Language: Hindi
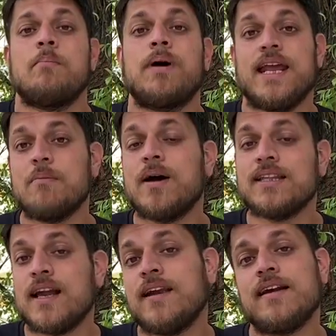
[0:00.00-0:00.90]
पर एक बात
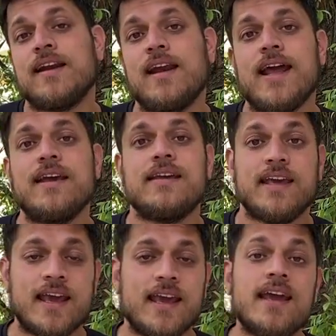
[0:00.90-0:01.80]
ध्यान रखने लायक
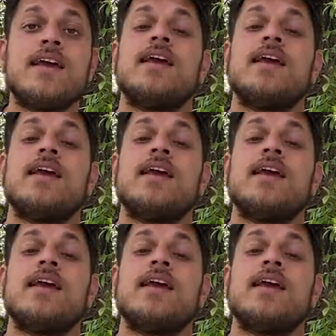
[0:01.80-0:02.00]
ये है